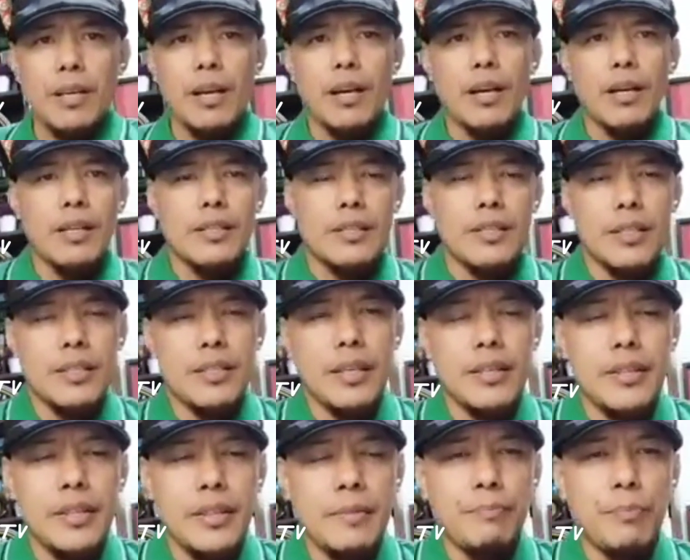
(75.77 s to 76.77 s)
uh,
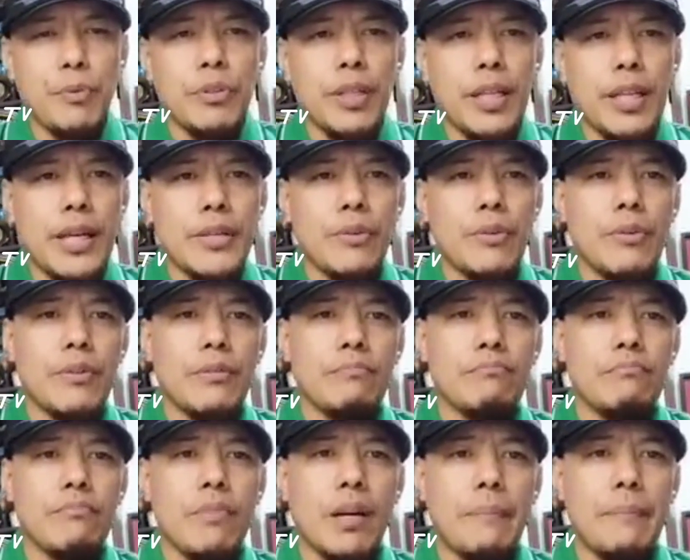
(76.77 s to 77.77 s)
sinesend po nila yung
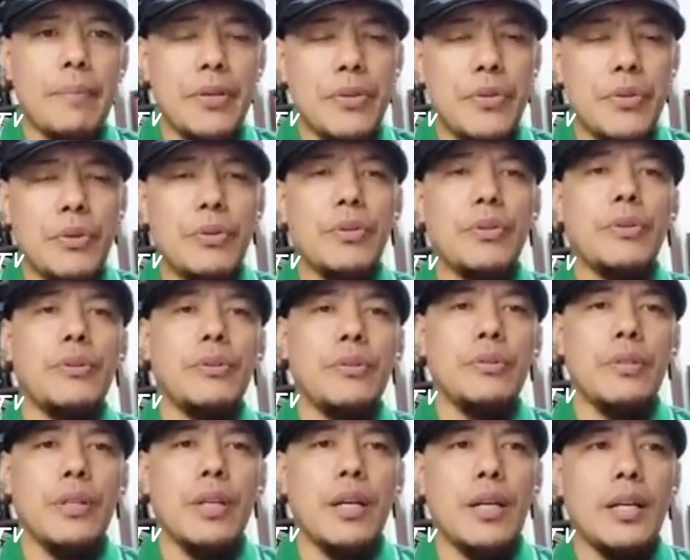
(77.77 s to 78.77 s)
mga video no
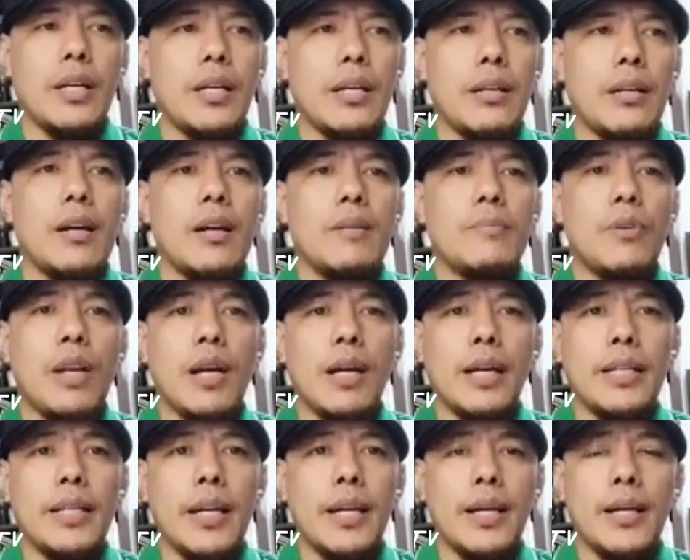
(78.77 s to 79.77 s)
uh, mula
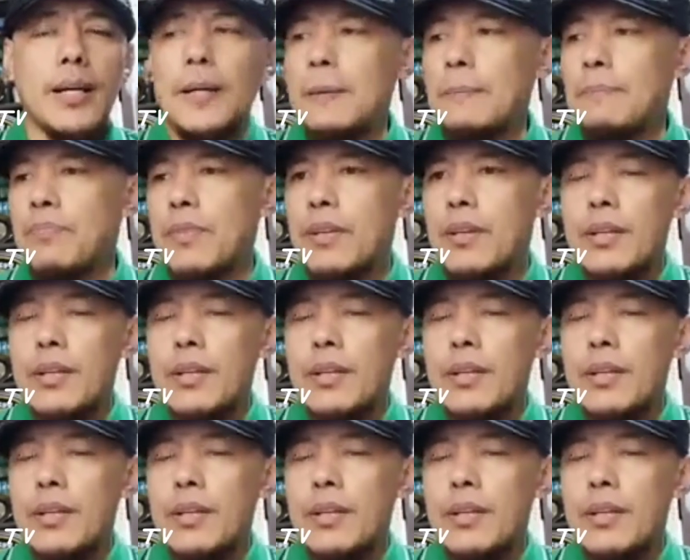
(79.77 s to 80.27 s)
kay uh,